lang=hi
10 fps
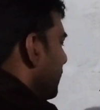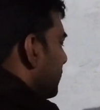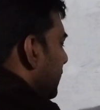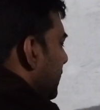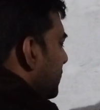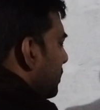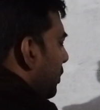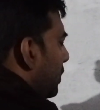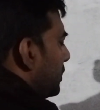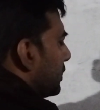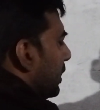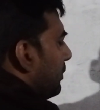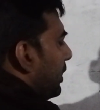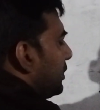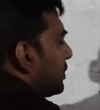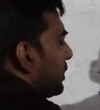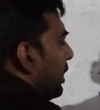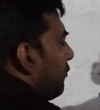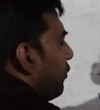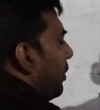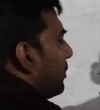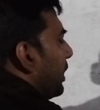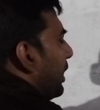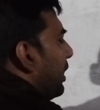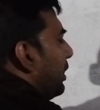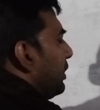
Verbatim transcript: तेईस और इसके बाद इसका फॉर्म का